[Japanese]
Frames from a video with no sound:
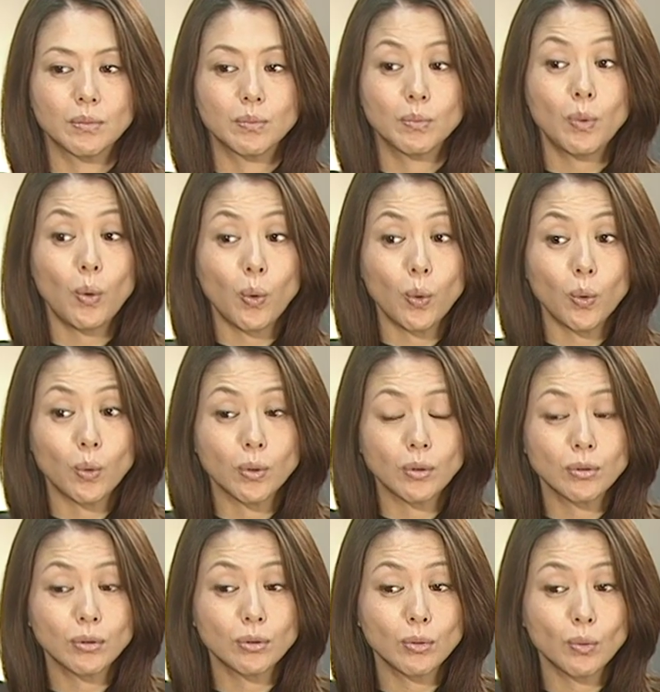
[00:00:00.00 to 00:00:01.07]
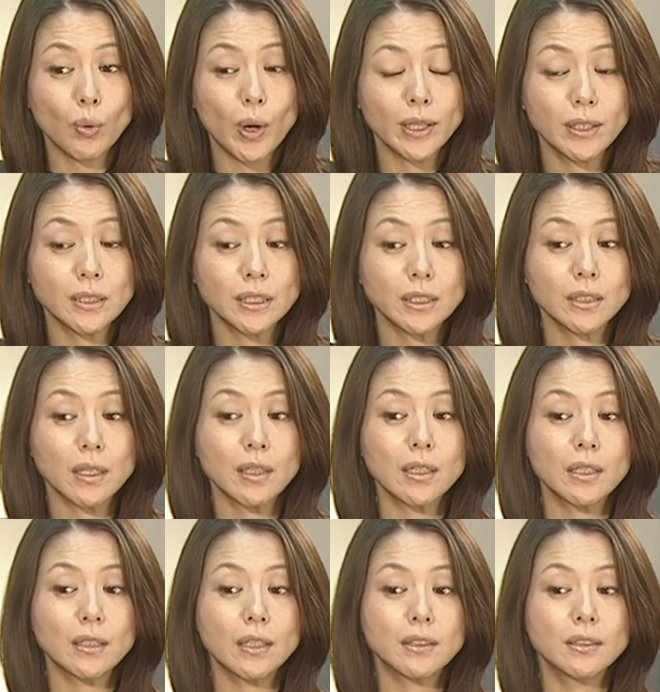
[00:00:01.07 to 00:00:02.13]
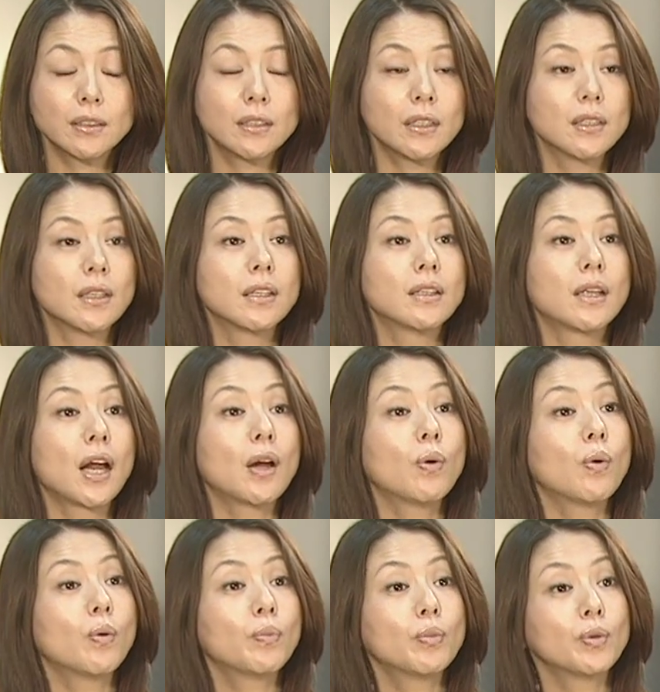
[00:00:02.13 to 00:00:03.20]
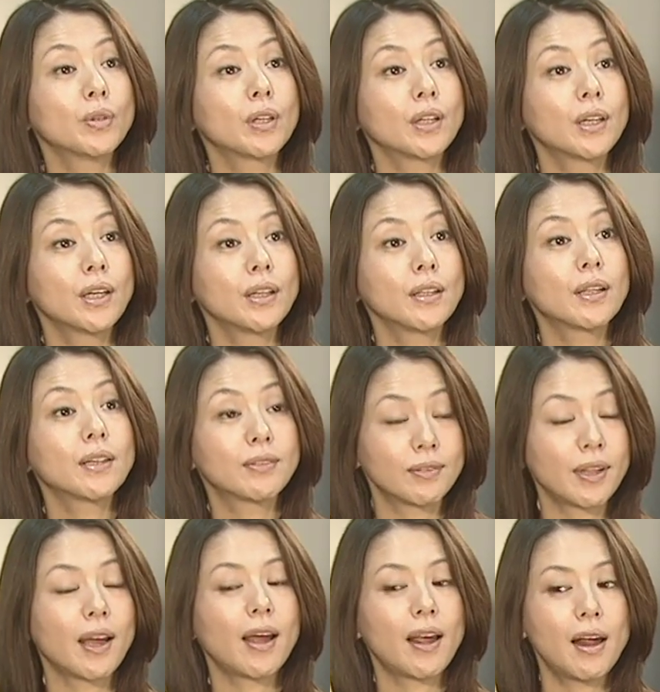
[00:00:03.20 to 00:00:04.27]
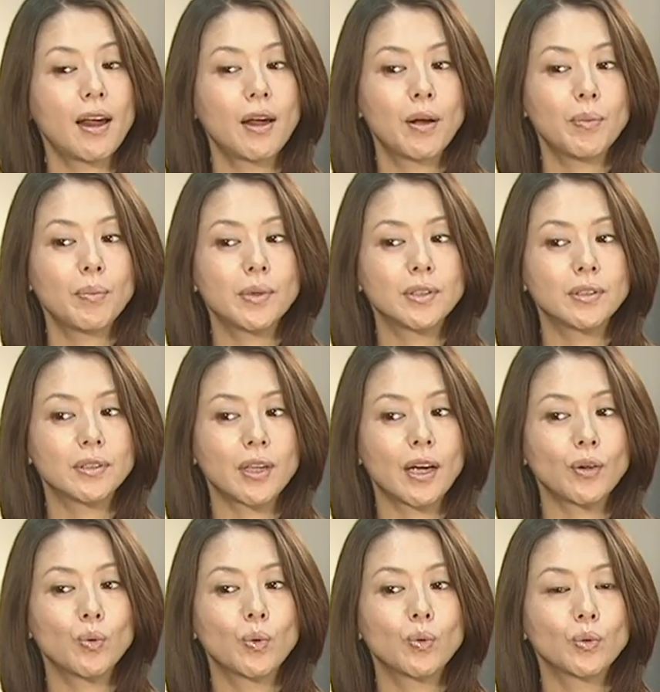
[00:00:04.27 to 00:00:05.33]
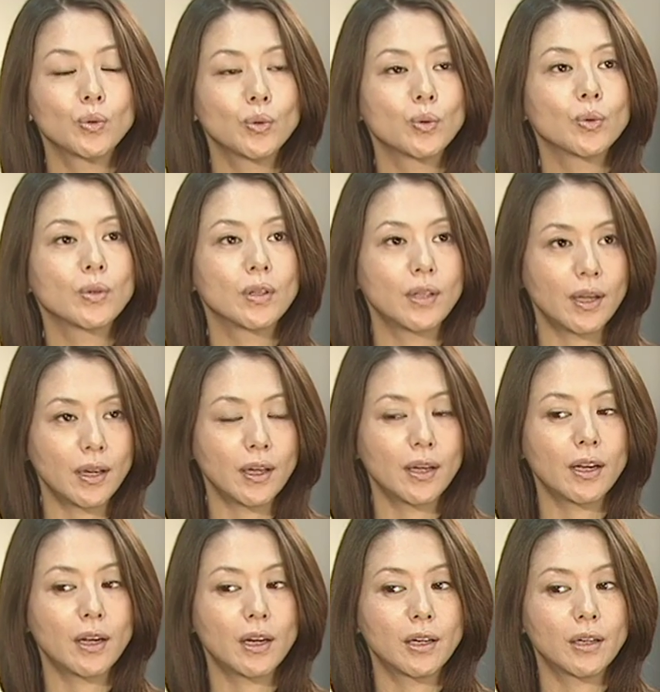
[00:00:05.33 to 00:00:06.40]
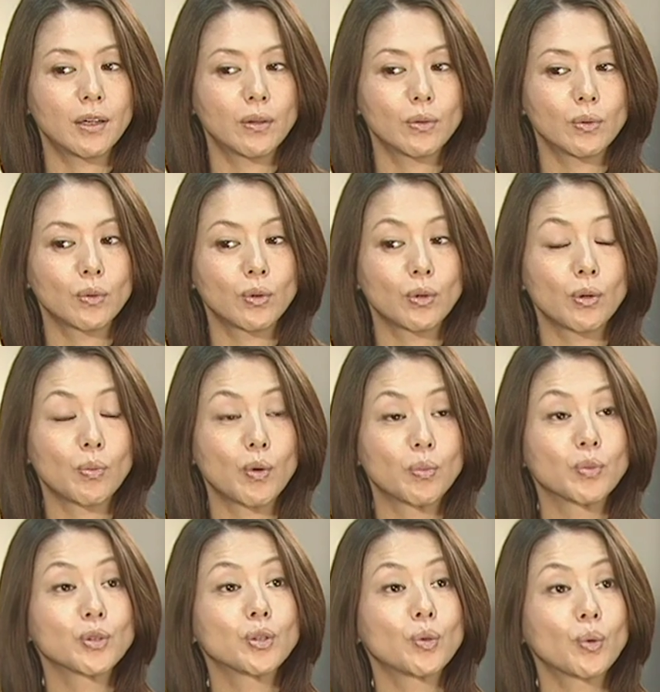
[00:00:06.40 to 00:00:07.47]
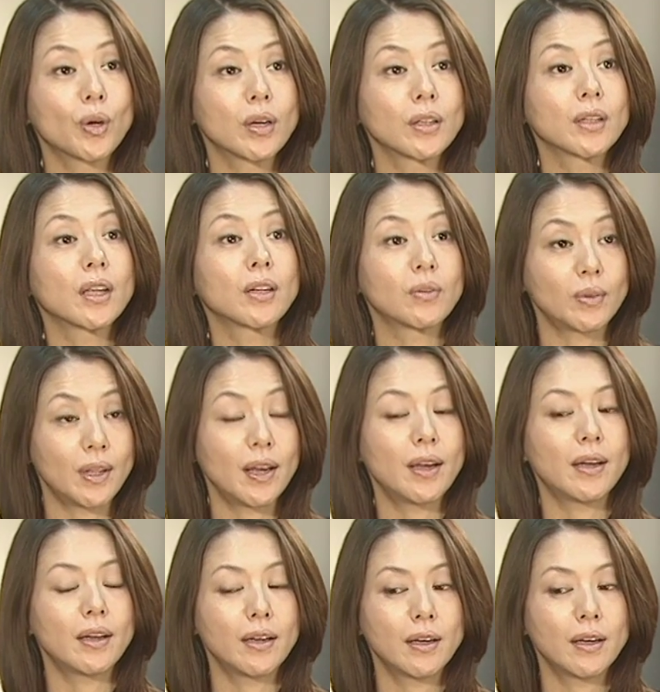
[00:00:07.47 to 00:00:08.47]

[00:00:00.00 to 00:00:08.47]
もうそのお話しいただいた時点で台本もいただいたのでまず台本を読んでとても面白かったので